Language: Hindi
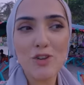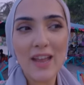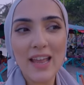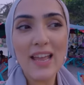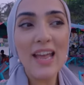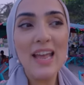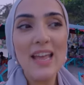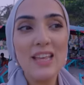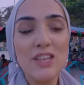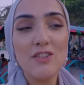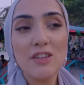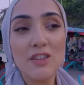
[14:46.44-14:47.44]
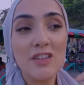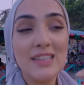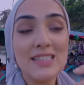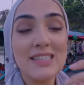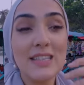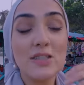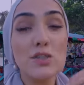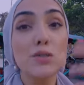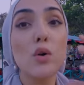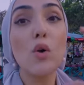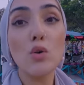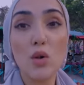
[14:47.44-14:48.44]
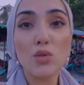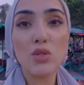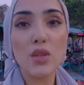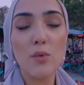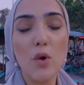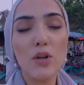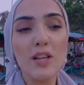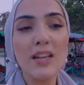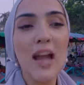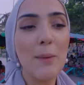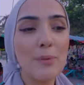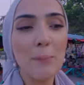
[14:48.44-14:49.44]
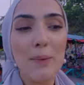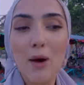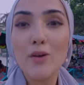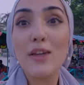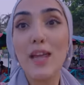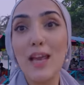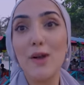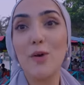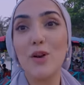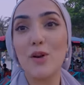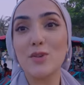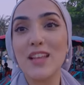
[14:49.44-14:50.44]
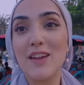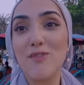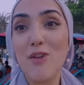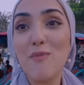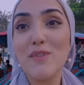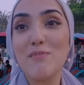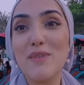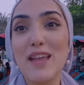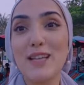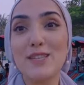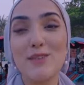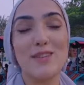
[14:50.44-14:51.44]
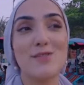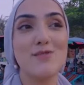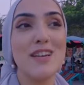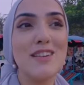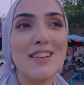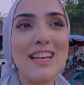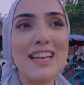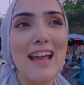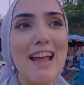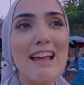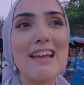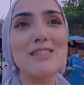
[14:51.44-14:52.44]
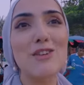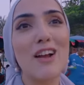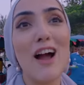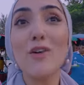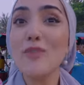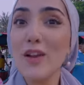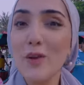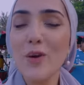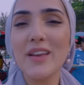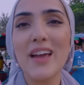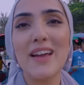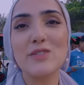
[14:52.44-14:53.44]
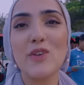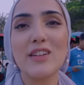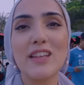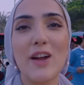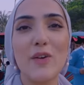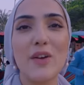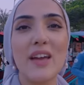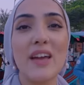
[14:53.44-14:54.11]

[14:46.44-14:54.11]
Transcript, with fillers: जो हैं यू यू कैन सिट सो क्लोज टू द वाटर कि आपके पाँव गीले हो रहे होते हैं फ्रॉम द बीच सो इट्स रियली रियली नाइस और काफ़ी लोग यहाँ इस वक्त आए हुए